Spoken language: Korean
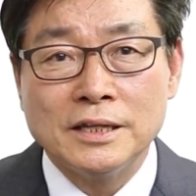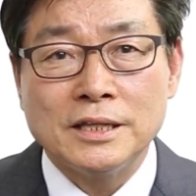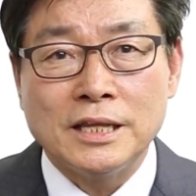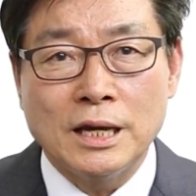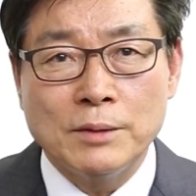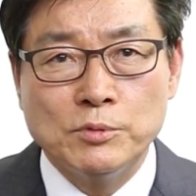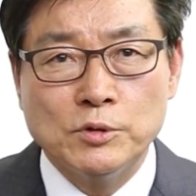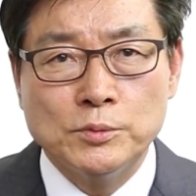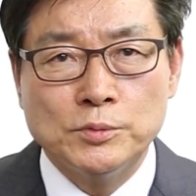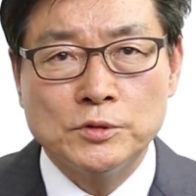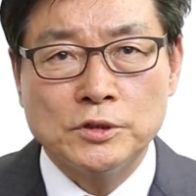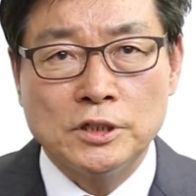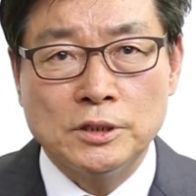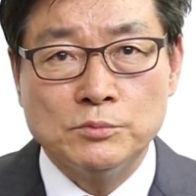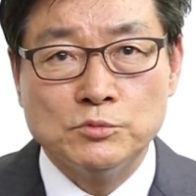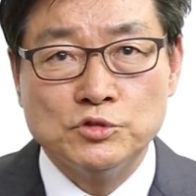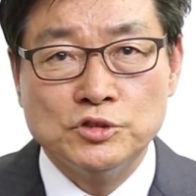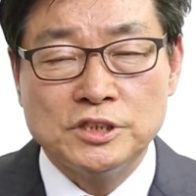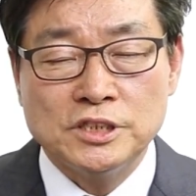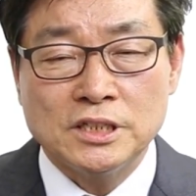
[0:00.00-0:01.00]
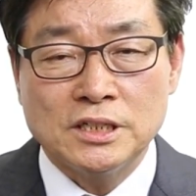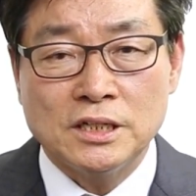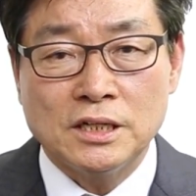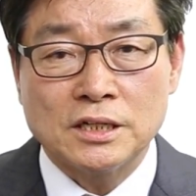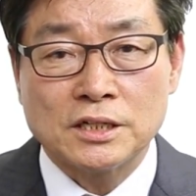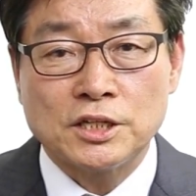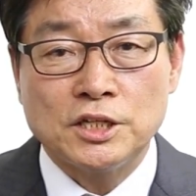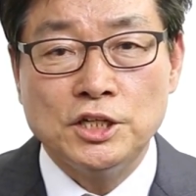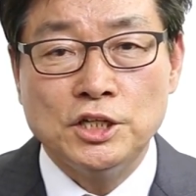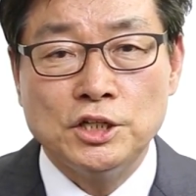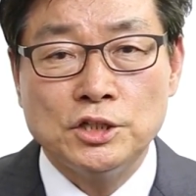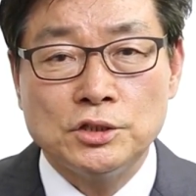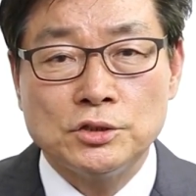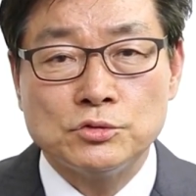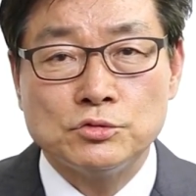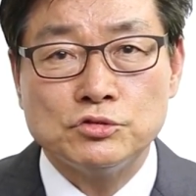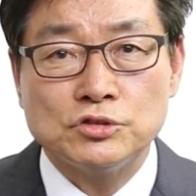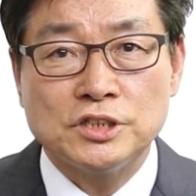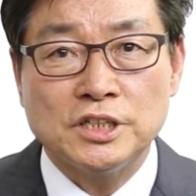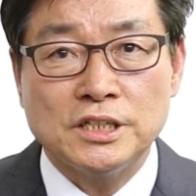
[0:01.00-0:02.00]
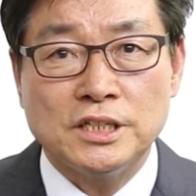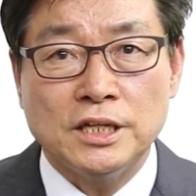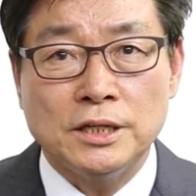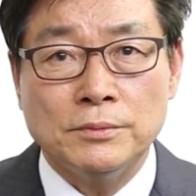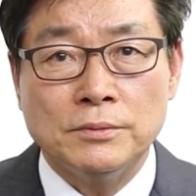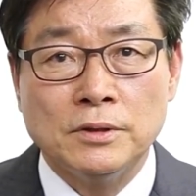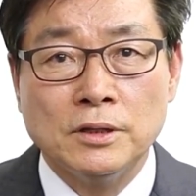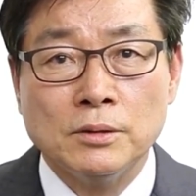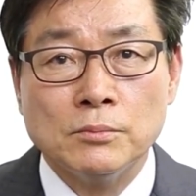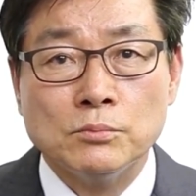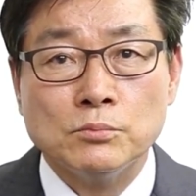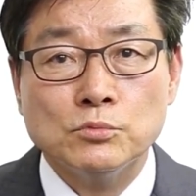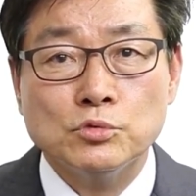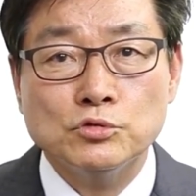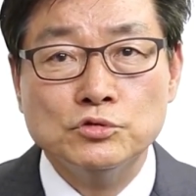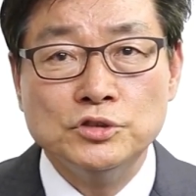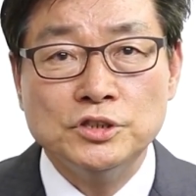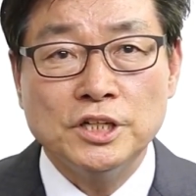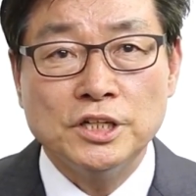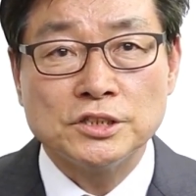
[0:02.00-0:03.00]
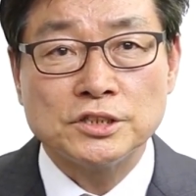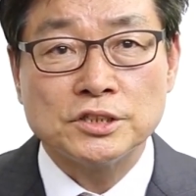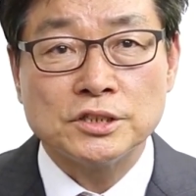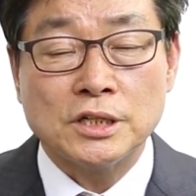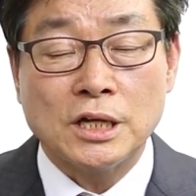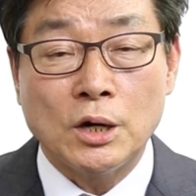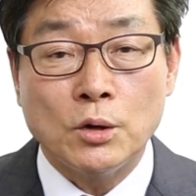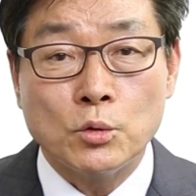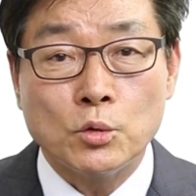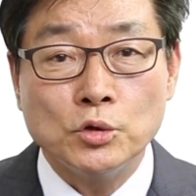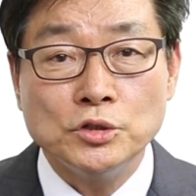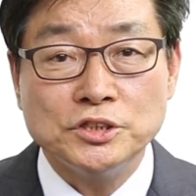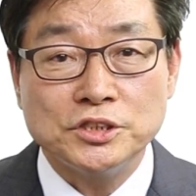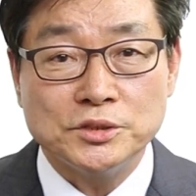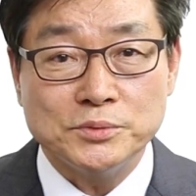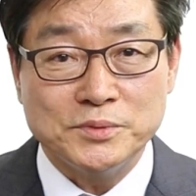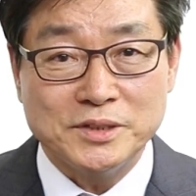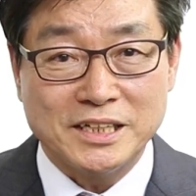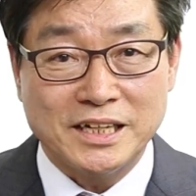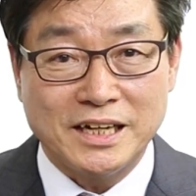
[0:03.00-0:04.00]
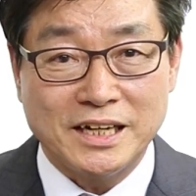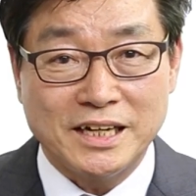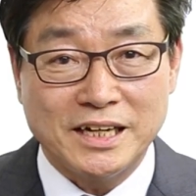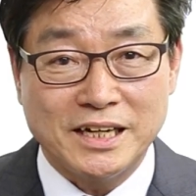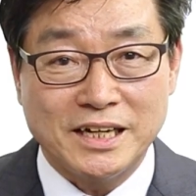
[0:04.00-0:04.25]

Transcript: 대부분의 문제가 기출제된 문제에서 나오고 있습니다.